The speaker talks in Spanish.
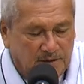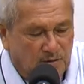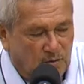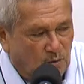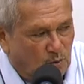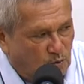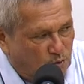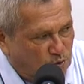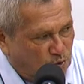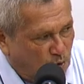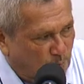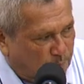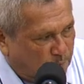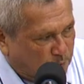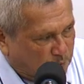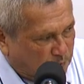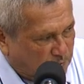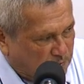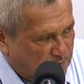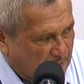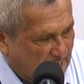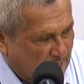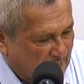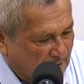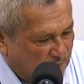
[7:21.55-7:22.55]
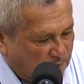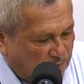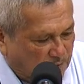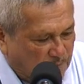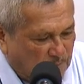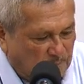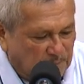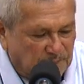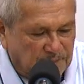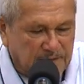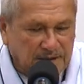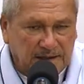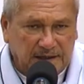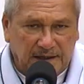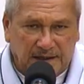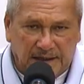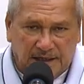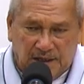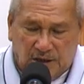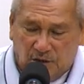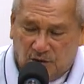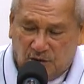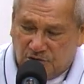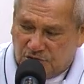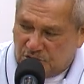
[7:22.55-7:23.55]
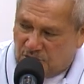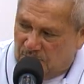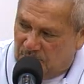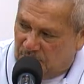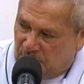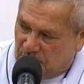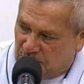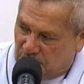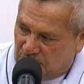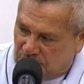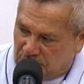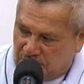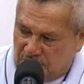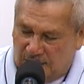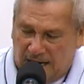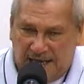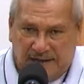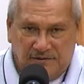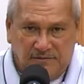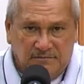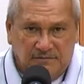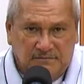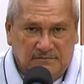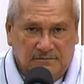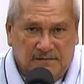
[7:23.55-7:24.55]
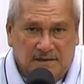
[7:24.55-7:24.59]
uno por un lado y otro por otro lado.